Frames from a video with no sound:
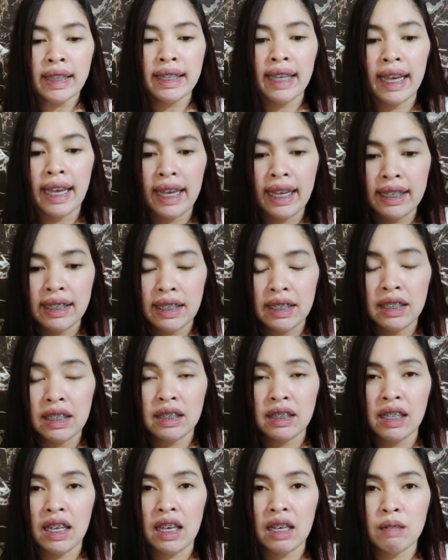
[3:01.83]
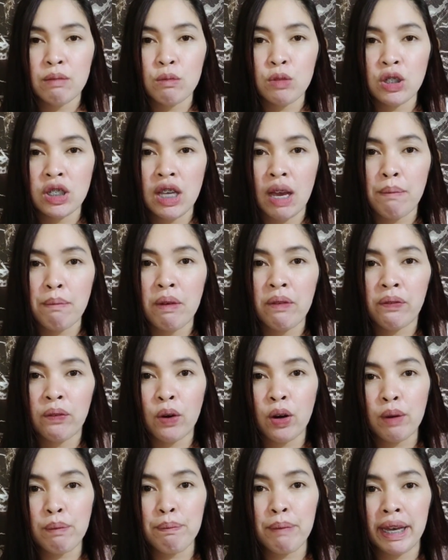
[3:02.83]
Then, iti-take mo siya
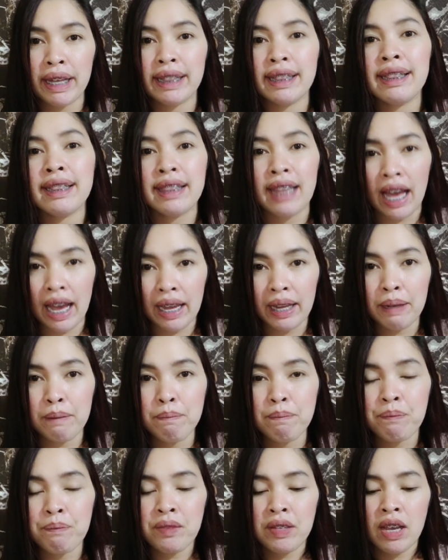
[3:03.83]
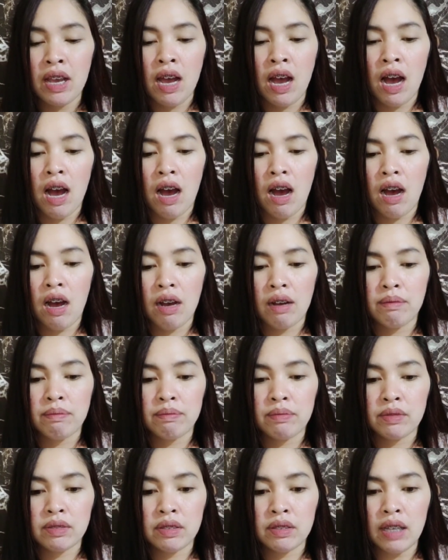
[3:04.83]
before bedtime um,
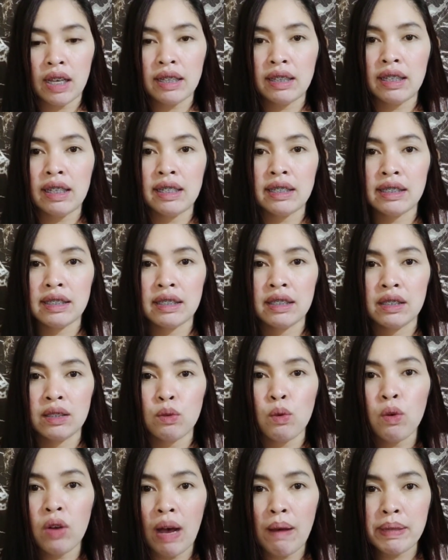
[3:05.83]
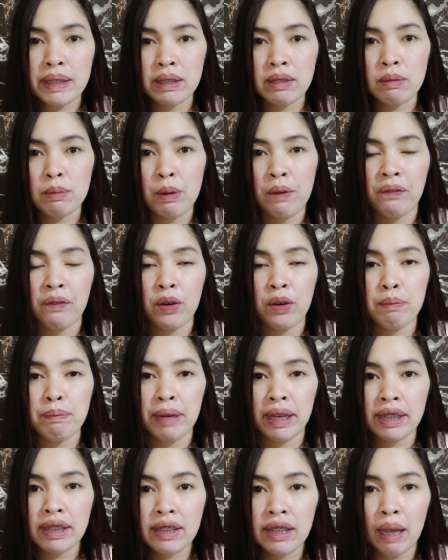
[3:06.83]
at least 2 capsule before
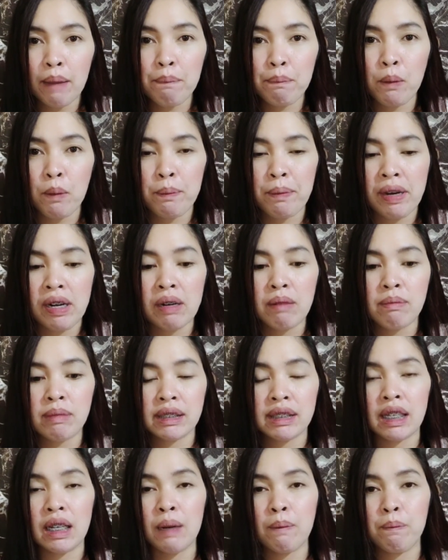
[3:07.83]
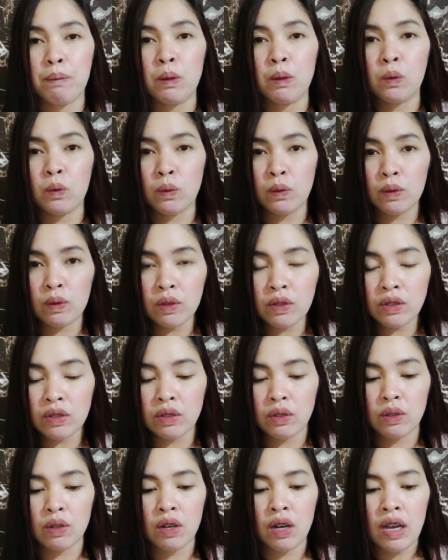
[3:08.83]
bedtime po para masarap yung tulog
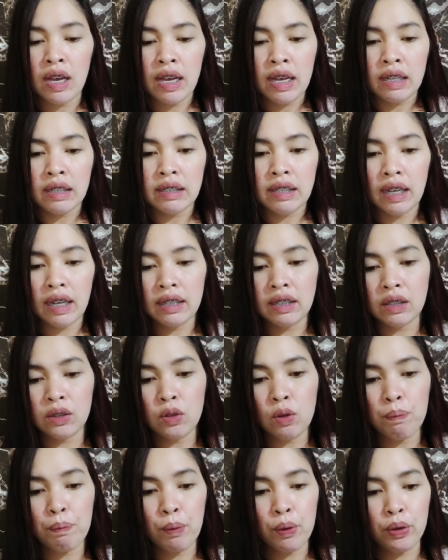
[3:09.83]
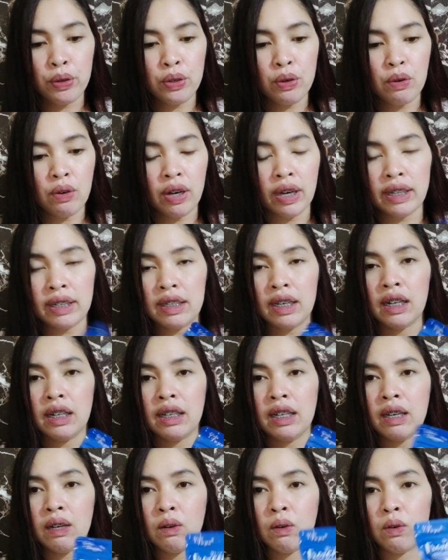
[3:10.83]
nyo. Then, ito po yung kanyang
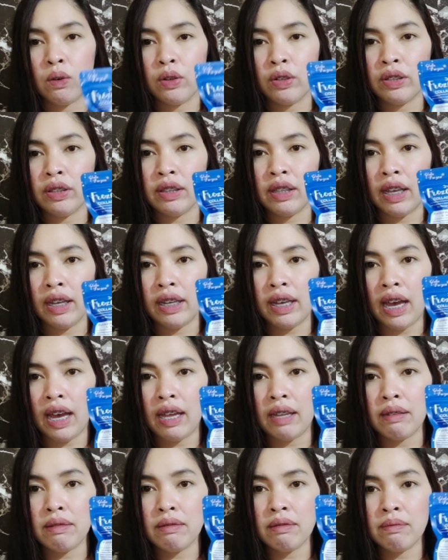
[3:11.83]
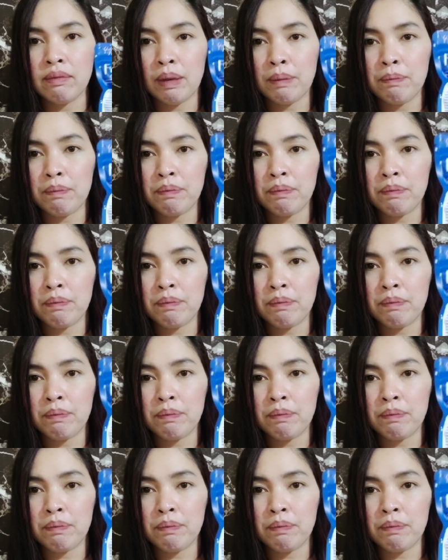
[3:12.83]
likod. Ayan,